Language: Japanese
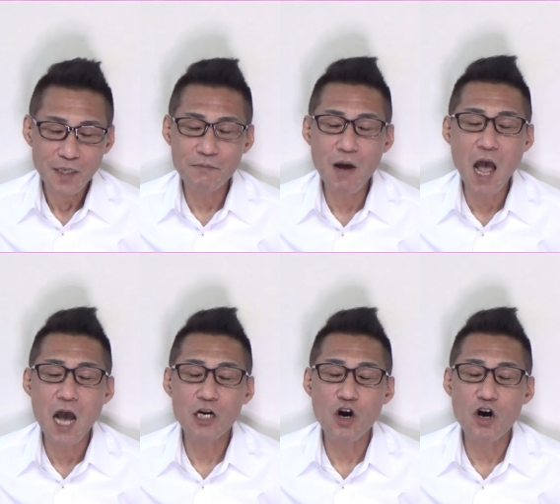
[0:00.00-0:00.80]
ま
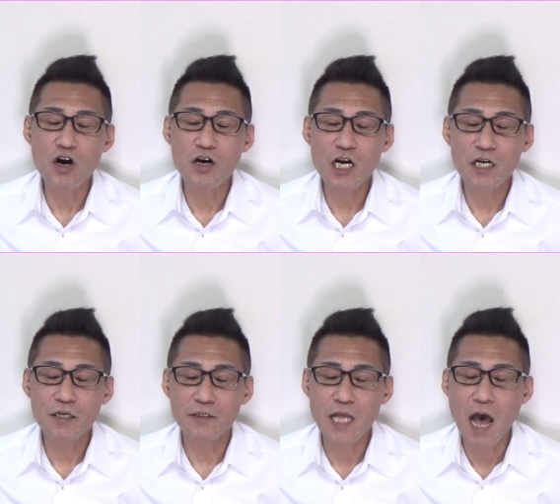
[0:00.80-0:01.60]
あ、あの、
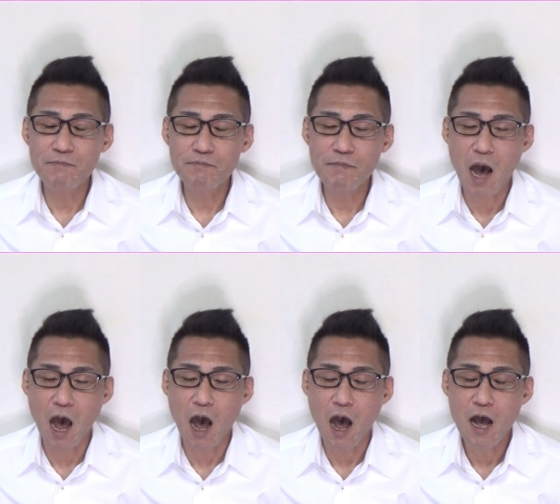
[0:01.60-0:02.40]

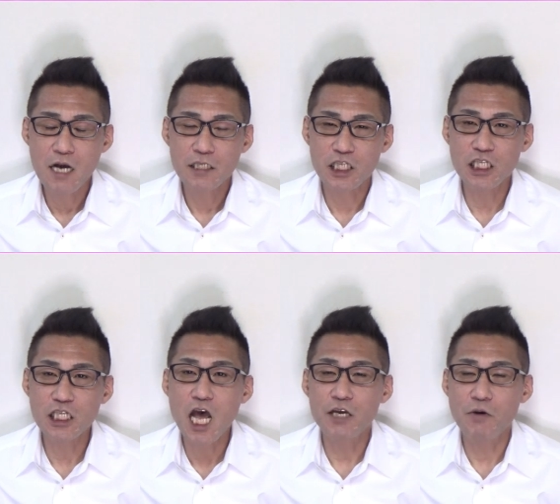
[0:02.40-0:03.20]
ナンバー自
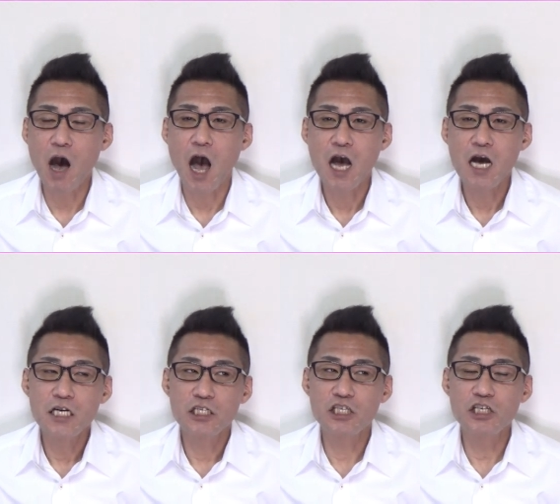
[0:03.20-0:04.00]
体は、
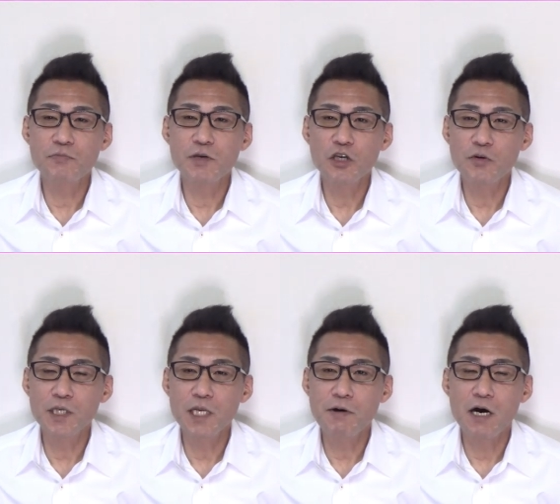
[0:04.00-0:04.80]
住民票を
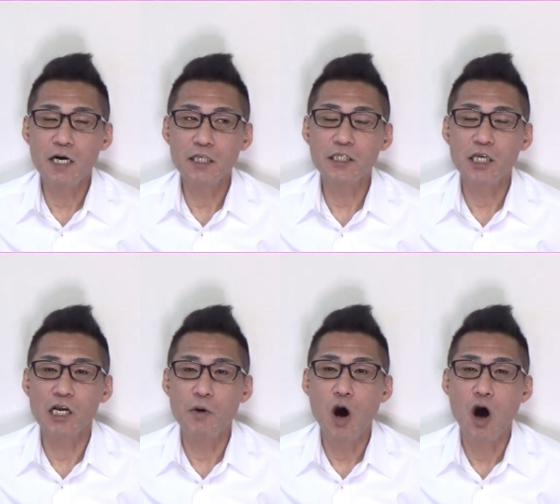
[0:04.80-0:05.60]
見ればわかるんですけれ
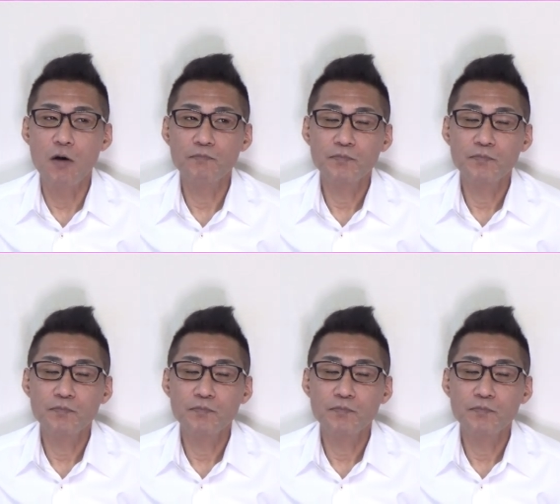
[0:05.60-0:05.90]
ども、